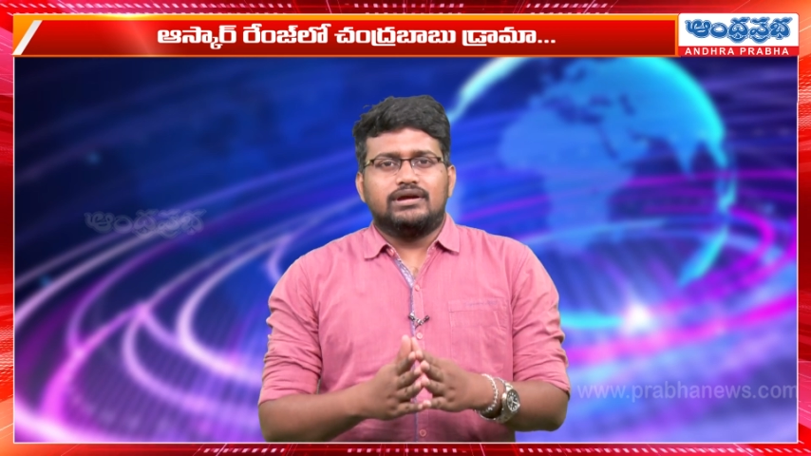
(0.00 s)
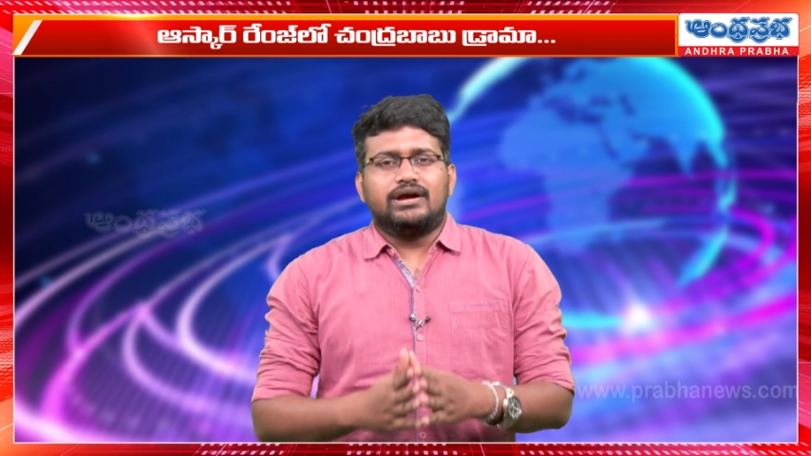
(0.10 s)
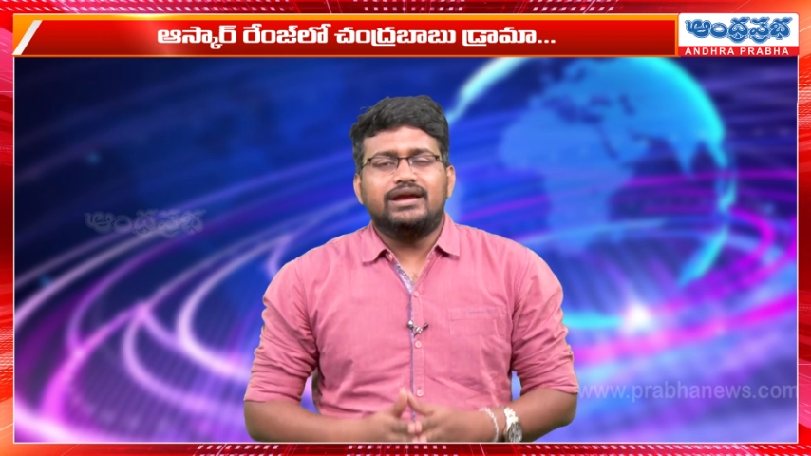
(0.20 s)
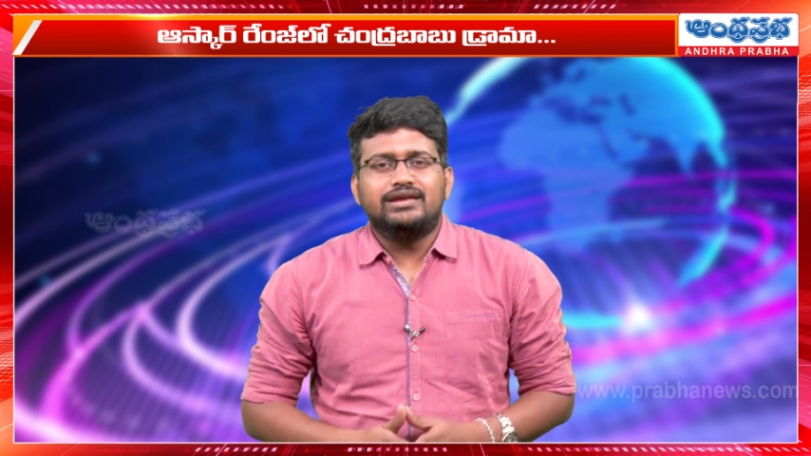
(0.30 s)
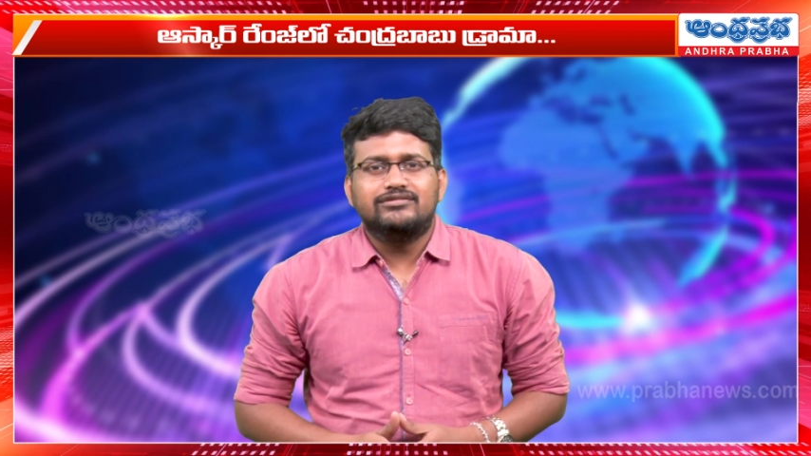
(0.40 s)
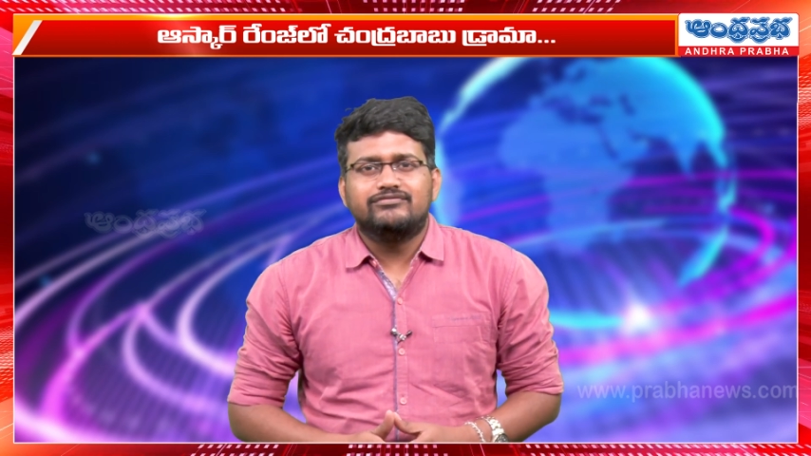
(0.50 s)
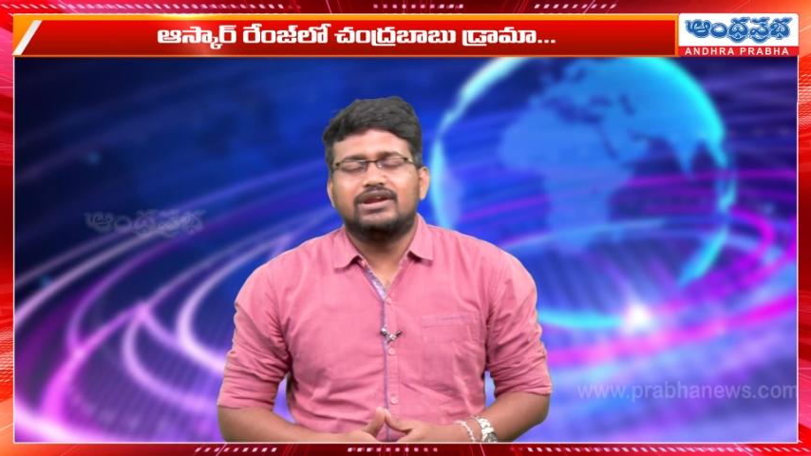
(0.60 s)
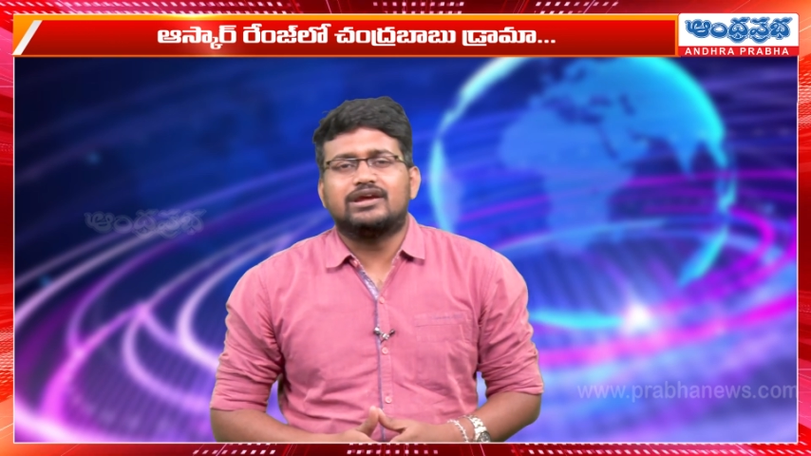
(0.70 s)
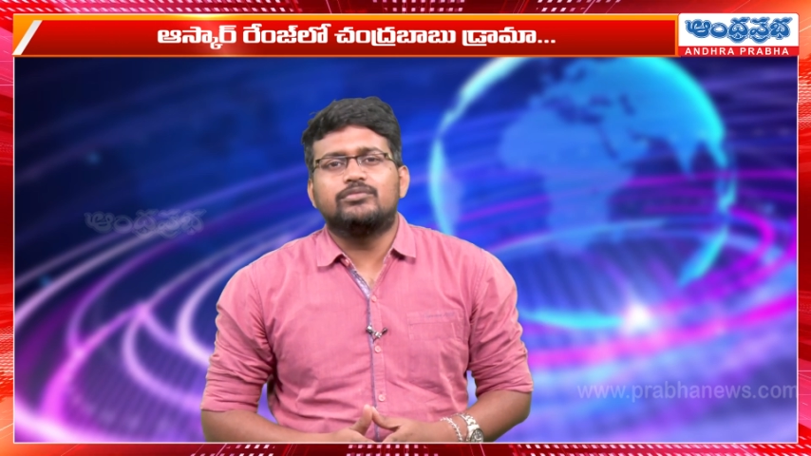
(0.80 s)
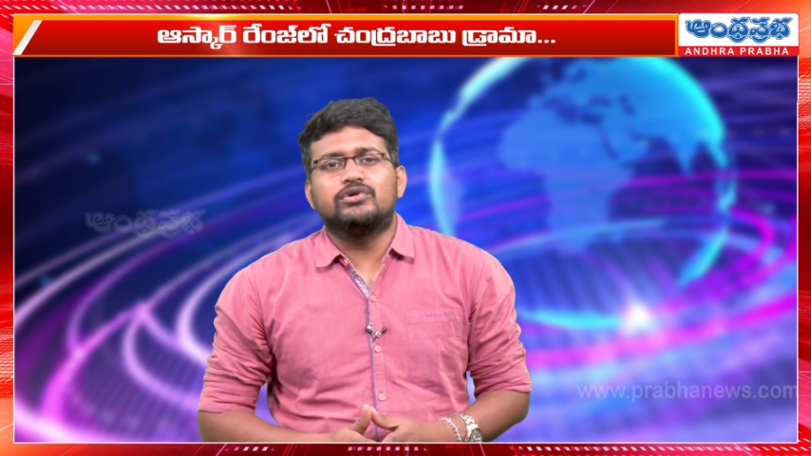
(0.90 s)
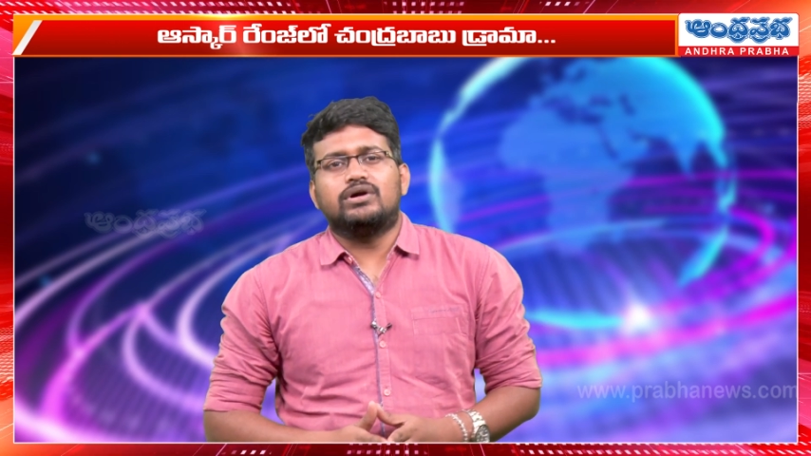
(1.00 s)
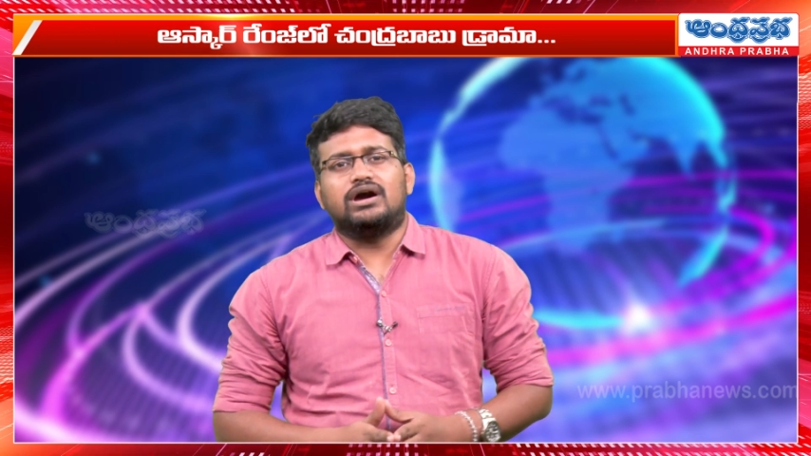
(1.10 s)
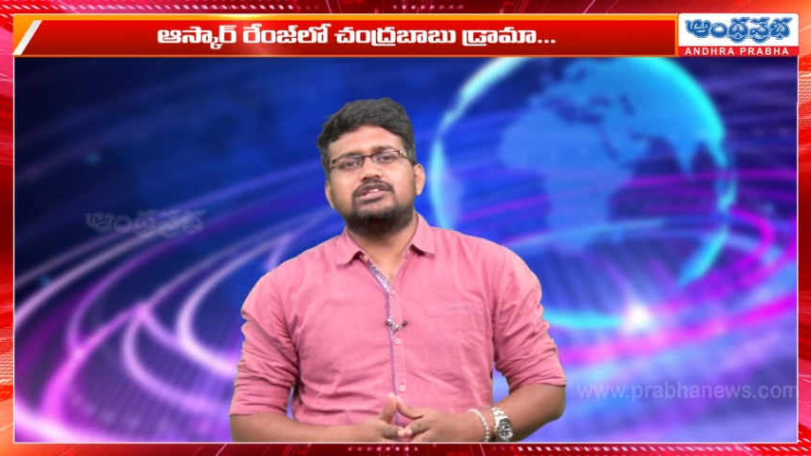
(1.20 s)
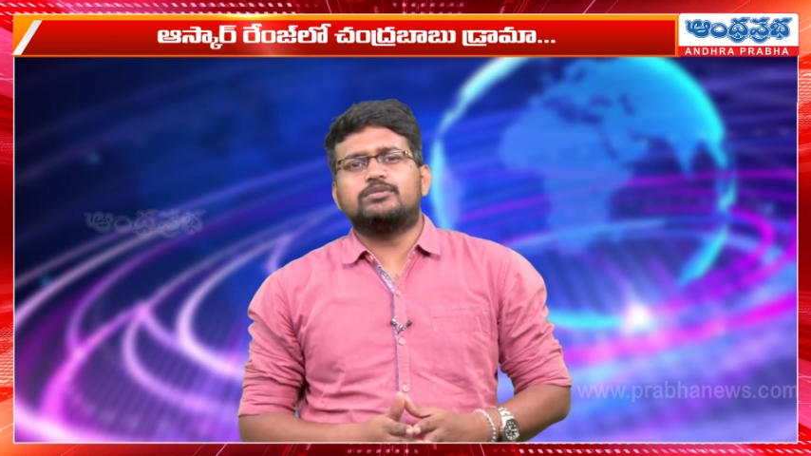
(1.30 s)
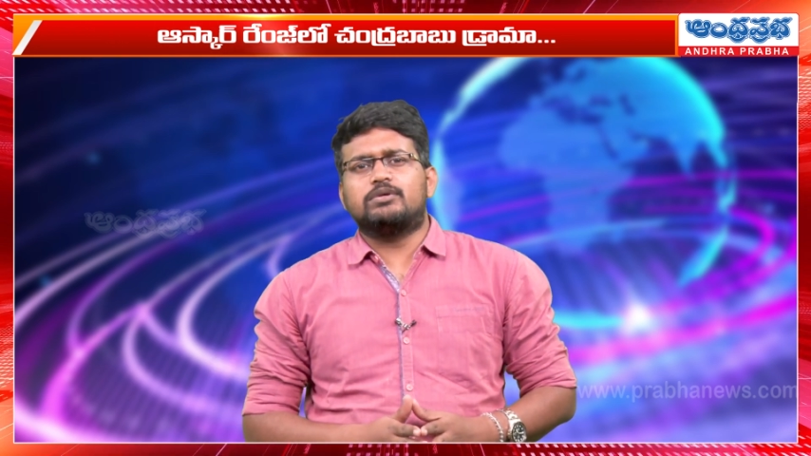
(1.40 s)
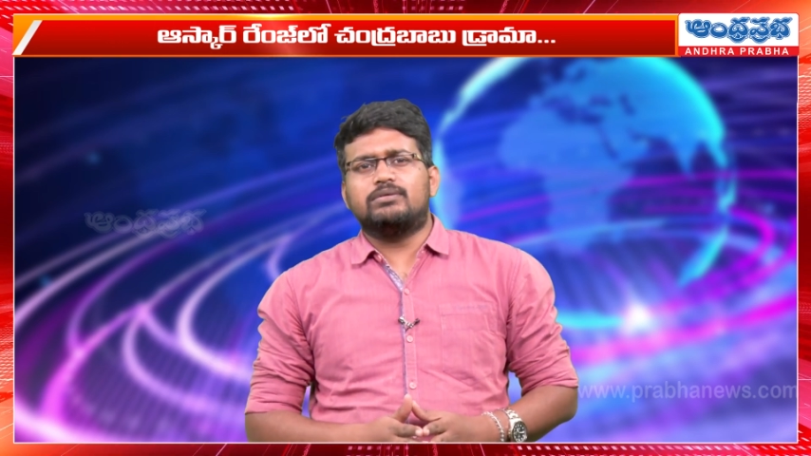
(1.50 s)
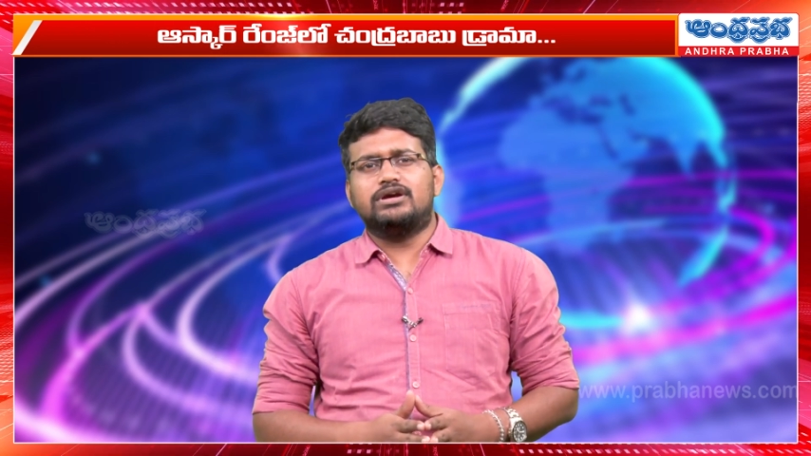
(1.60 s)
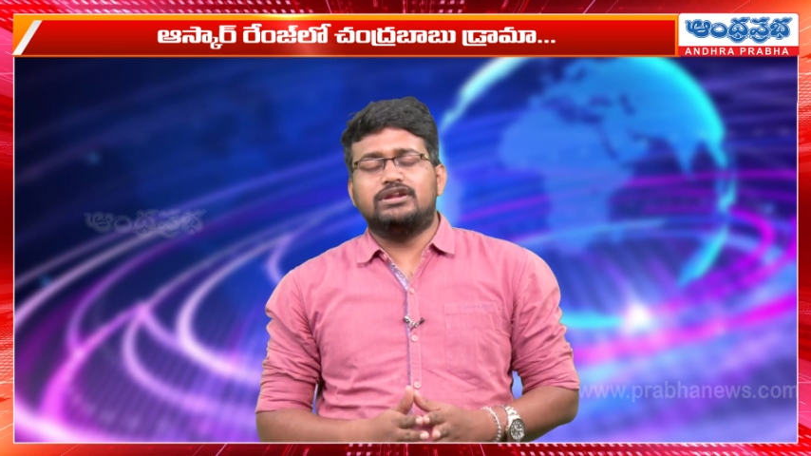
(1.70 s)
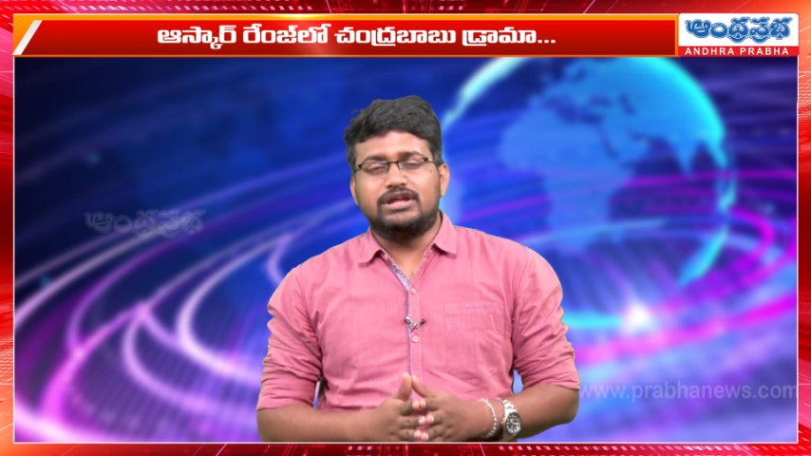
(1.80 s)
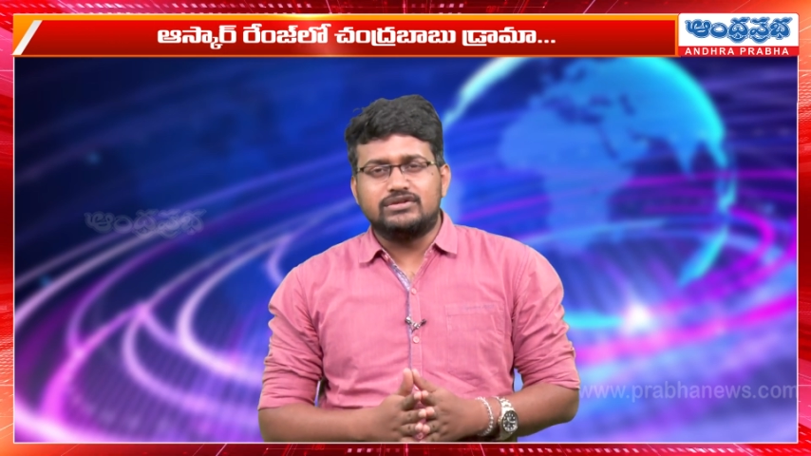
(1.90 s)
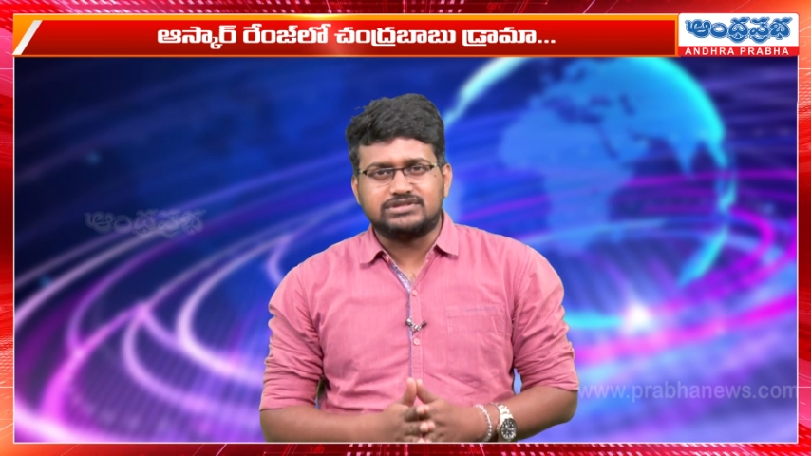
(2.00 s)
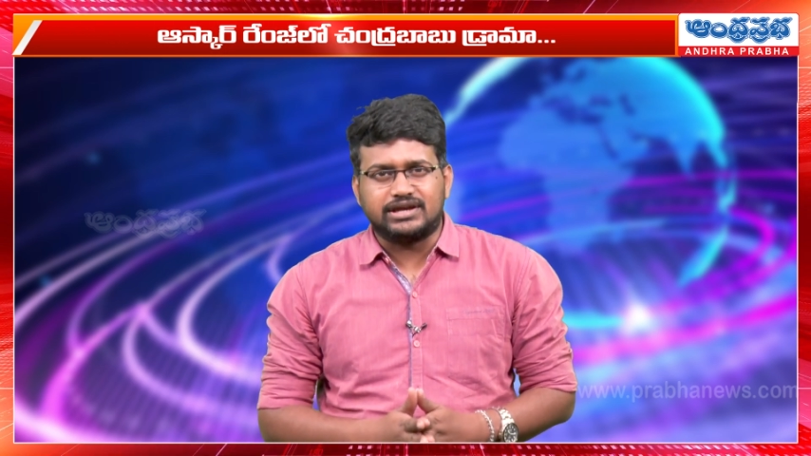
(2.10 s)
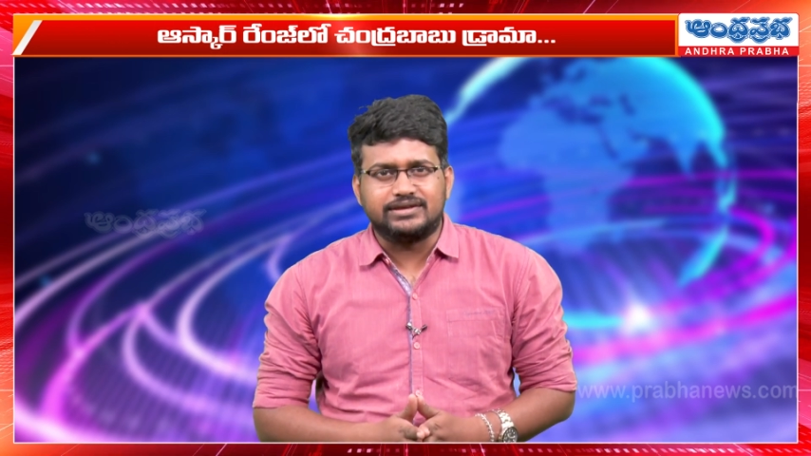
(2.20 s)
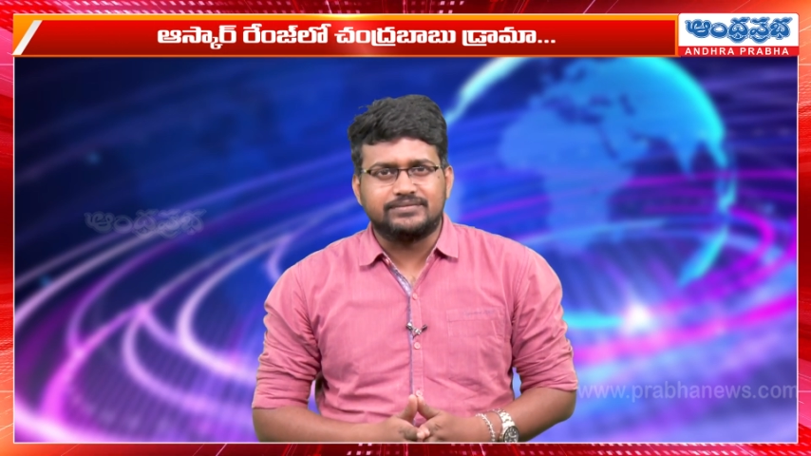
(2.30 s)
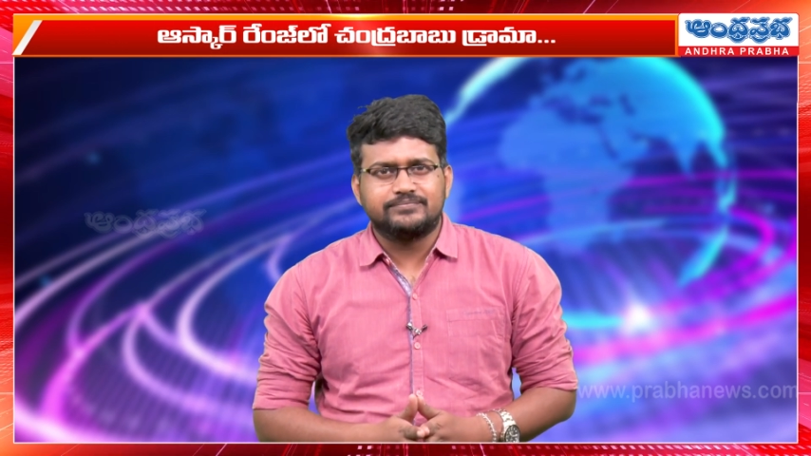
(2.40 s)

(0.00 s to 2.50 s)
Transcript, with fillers: హాయ్ వెల్కమ్ టు ఆంధ్రప్రభ నేను సాయి